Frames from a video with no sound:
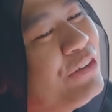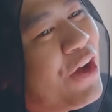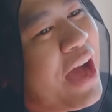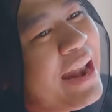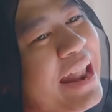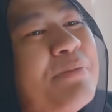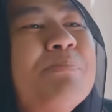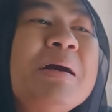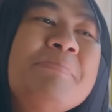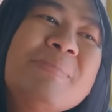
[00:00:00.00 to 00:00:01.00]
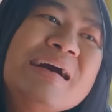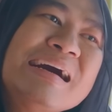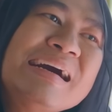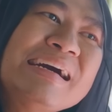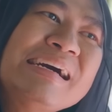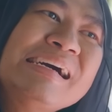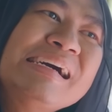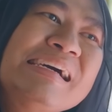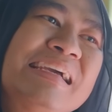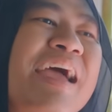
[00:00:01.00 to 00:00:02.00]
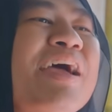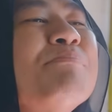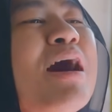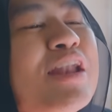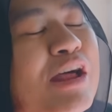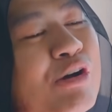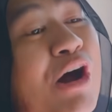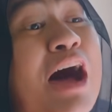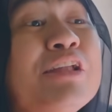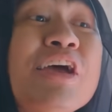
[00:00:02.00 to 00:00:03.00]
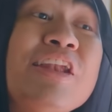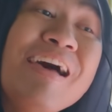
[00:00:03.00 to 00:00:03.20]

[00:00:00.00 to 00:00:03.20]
dong anak mama. Kayak mana doanya,